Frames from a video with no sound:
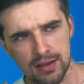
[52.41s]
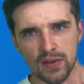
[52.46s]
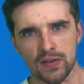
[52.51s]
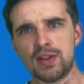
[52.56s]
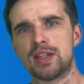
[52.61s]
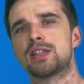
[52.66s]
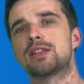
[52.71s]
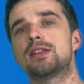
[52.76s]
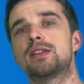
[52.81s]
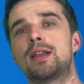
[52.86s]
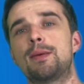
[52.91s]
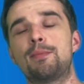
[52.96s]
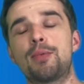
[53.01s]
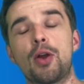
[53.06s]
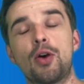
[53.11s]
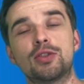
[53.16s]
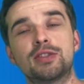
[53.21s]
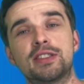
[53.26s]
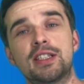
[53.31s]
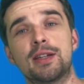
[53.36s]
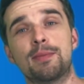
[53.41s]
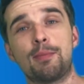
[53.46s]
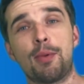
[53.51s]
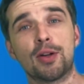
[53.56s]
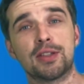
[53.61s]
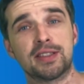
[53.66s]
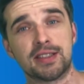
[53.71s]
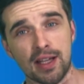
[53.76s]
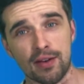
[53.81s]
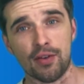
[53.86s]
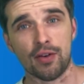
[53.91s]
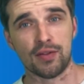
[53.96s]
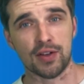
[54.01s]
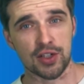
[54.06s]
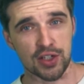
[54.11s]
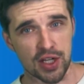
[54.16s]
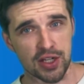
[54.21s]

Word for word: wiesz, na prostych, podstawowych